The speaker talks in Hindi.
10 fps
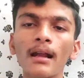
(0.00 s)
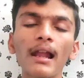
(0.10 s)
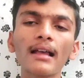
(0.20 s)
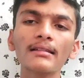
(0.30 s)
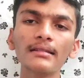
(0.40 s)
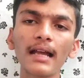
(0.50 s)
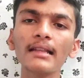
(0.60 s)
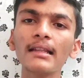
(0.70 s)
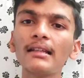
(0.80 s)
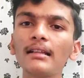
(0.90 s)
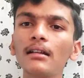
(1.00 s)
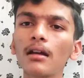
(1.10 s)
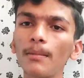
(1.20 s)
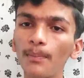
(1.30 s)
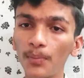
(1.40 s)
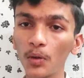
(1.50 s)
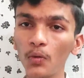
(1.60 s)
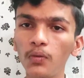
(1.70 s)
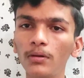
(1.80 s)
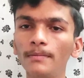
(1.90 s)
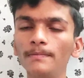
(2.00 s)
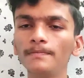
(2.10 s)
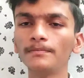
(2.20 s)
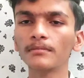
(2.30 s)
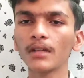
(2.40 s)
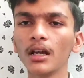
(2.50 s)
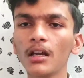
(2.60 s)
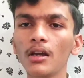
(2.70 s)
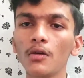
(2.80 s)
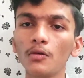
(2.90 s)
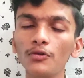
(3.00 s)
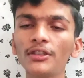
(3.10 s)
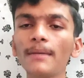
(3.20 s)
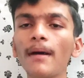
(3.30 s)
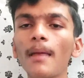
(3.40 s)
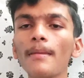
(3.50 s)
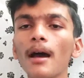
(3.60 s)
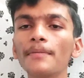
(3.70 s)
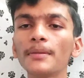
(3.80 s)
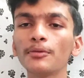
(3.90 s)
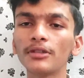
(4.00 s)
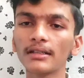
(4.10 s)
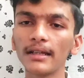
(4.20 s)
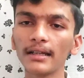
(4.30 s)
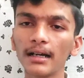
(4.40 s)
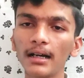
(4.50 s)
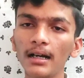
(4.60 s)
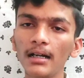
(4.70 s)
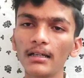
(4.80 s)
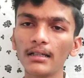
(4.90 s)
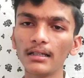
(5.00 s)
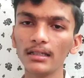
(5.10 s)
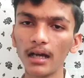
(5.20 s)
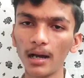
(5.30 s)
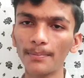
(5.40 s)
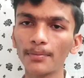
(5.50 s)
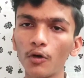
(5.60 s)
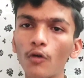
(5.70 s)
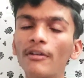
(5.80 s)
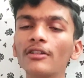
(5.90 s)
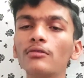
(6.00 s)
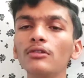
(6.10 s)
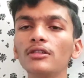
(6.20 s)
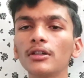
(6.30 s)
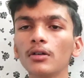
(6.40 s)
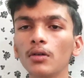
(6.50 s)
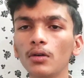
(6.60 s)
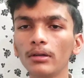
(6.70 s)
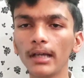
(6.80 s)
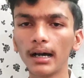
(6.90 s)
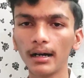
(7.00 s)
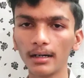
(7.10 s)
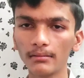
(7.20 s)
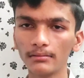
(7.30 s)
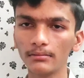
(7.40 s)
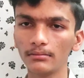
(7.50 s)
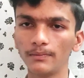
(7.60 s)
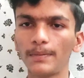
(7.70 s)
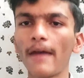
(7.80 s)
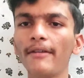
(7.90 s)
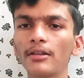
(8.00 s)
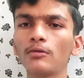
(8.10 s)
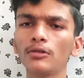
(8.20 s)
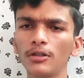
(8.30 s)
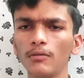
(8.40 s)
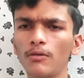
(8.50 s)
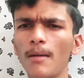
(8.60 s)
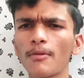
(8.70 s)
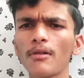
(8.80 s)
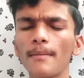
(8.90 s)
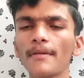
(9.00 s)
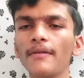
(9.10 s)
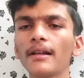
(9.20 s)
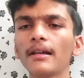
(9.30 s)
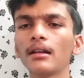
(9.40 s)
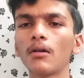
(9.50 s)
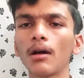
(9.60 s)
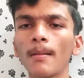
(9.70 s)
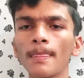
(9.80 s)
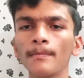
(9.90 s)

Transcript: क्लास नाइन्थ के रिजल्ट का प्रूफ उसके बाद में आपसे पूछा जाएगा कि आप गवर्नमेंट स्कूल से हो या प्राइवेट स्कूल से वो आपको यहाँ पे फिल करना होगा